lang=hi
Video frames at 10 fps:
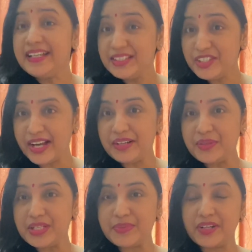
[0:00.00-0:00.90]
चैनल को
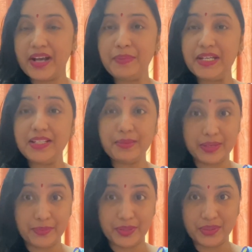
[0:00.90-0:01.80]
सब्सक्राइब कीजिए
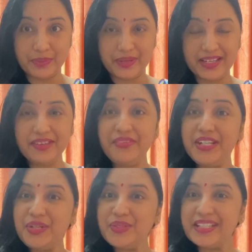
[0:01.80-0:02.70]
बेल बटन को दबाइए
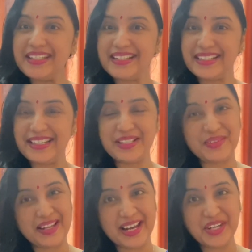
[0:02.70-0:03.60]
वीडियोज़ अच्छी लगती है तो
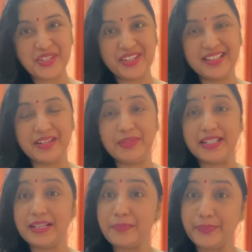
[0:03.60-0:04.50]
लाइक शेयर एंड कमेंट
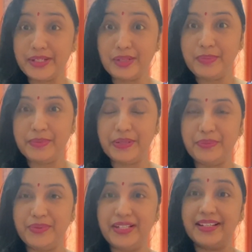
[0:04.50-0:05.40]
करना बिल्कुल भी मत
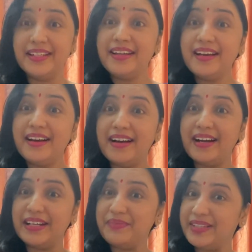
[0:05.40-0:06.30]
भूलिए
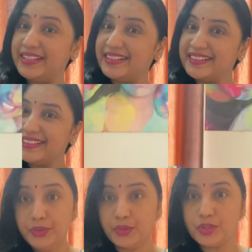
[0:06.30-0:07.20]
आगे बढ़ते हैं
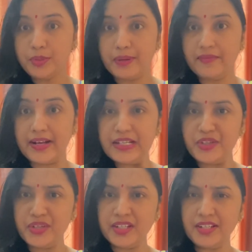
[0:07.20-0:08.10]
दोस्तों भगवान
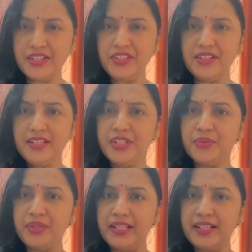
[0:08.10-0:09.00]
श्री कृष्ण
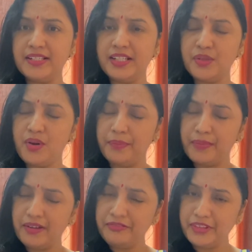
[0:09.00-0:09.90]
यूं ही किसी को
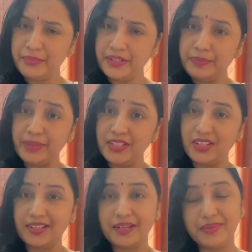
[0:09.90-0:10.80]
अपना फेवरेट बच्चा
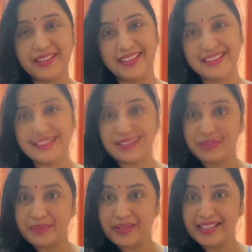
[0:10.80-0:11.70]
नहीं बना लेते
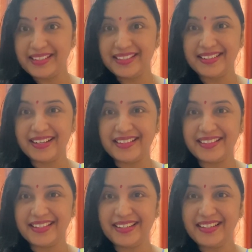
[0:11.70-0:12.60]
सबसे पहली चीज याद
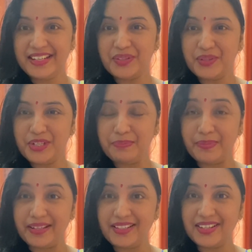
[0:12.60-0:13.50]
रखिए कि कुछ
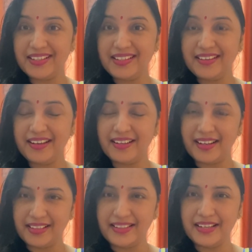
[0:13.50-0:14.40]
परेशानियां अगर
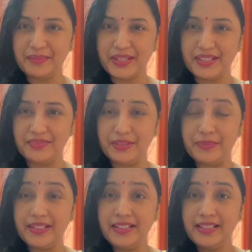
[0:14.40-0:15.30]
आती है आपके जीवन
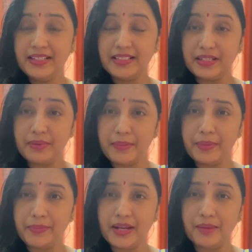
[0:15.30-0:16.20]
में जब आप
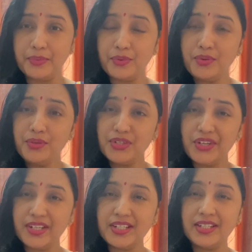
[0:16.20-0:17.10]
अपने आप को
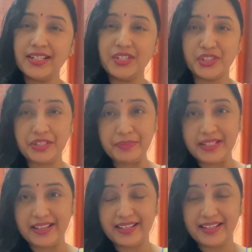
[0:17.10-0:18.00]
श्री कृष्ण के शरण में
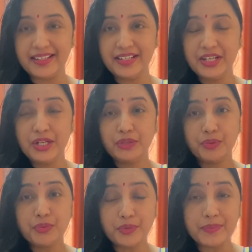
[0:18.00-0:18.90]
देते हैं तो
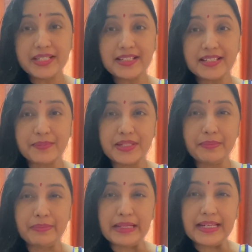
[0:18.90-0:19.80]
उनमें से सबसे
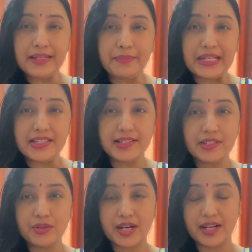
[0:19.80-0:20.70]
मेन मेजर
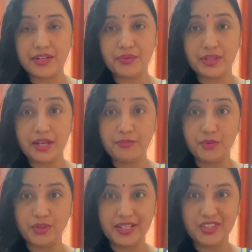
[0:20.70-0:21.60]
जो कारण होता है वो
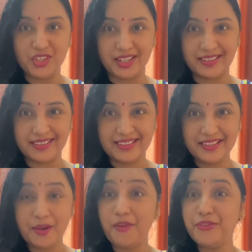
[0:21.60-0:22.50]
होता है चार
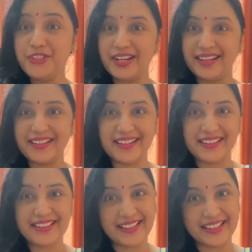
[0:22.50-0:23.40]
और वो चार
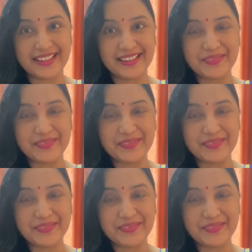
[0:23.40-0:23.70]
कारण क्या है